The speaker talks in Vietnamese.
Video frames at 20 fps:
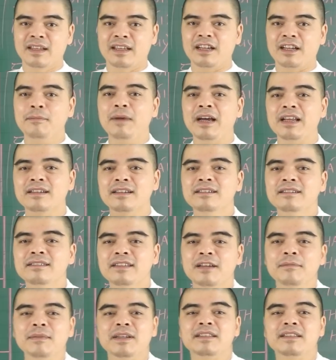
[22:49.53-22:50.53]
Các bạn cứ
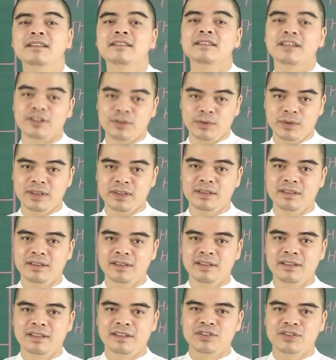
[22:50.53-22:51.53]
thế mà tiến tới thôi.
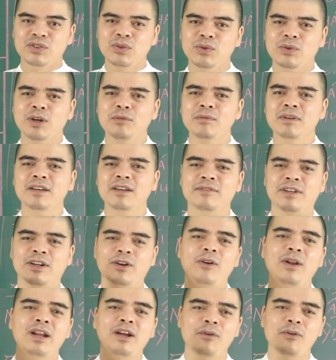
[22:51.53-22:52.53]
Dù không cần phải
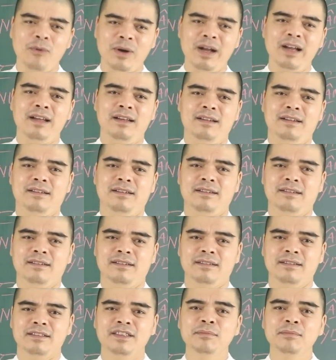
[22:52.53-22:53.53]
lo lắng quá,
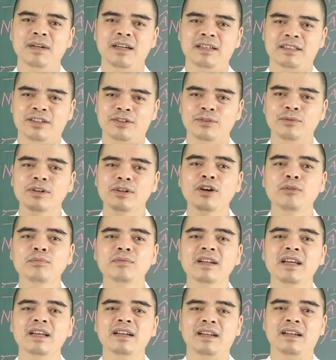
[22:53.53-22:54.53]
nhưng mà thì cũng
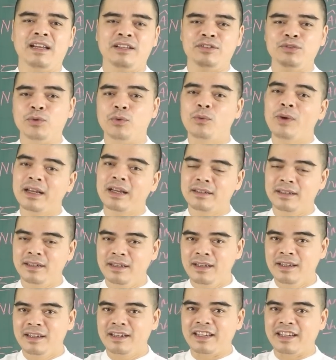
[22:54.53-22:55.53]
không nên là chủ quan,
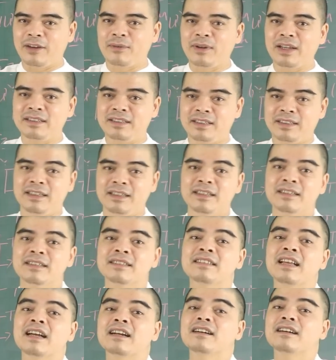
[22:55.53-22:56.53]
kẻo lại gì?
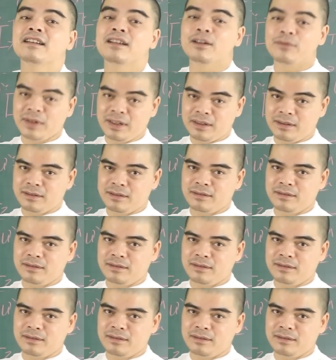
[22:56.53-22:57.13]
Sa cơ lỡ vận.